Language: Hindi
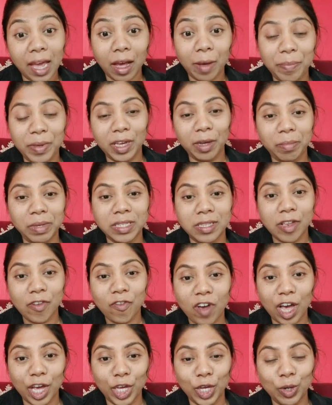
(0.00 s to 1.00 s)
अभी अभी
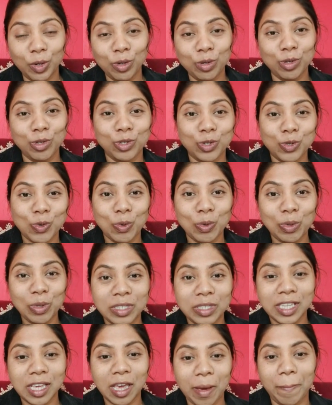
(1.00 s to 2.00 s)
सिर्फ आई हूँ
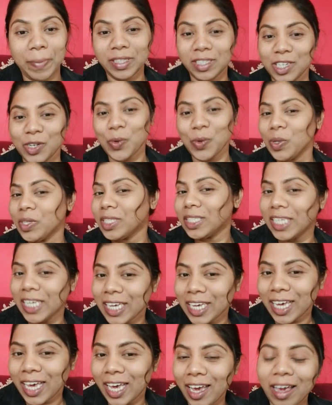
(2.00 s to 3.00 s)
स्कूल से बच्चे को दे
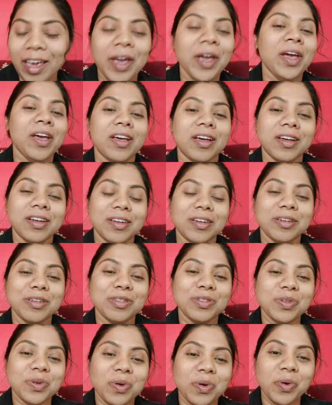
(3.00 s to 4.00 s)
के
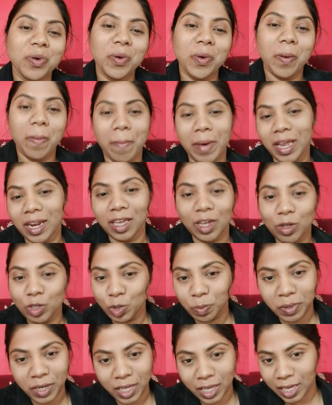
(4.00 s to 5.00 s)
सो मैंने कुछ
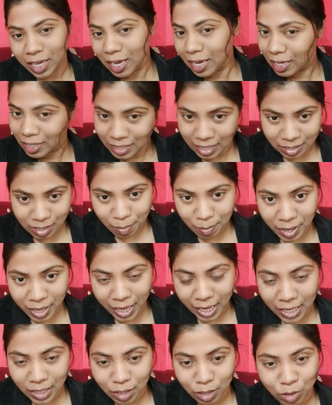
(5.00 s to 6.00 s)
भी नहीं किया है जैसे मैं
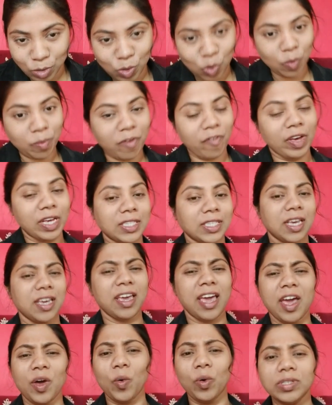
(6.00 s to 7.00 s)
गई थी स्कूल में वैसा
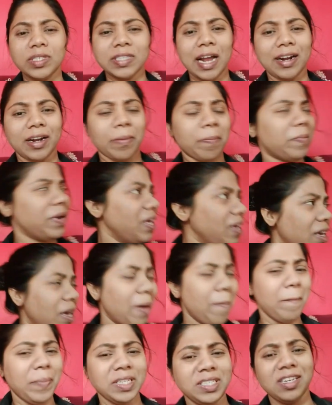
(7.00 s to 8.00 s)
ही है कोई सेटअप नहीं
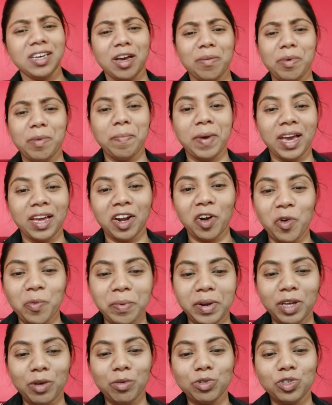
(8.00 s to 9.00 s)
है पीछे का भी बैकग्राउंड
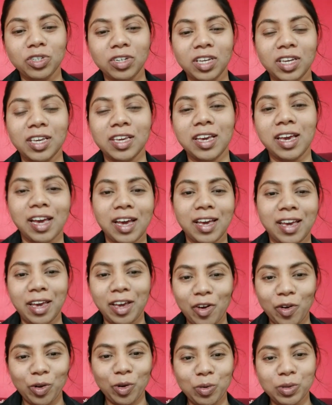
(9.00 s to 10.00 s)
मैंने कुछ नहीं किया
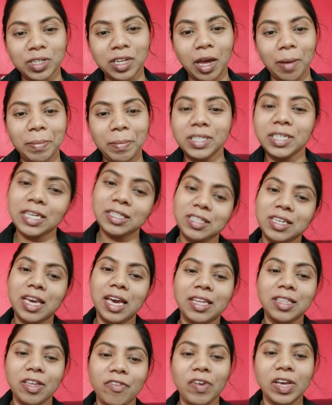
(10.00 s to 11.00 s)
है और खुद का भी जैसे
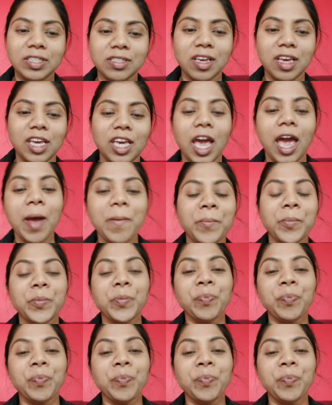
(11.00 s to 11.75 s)
गई थी वैसा ही है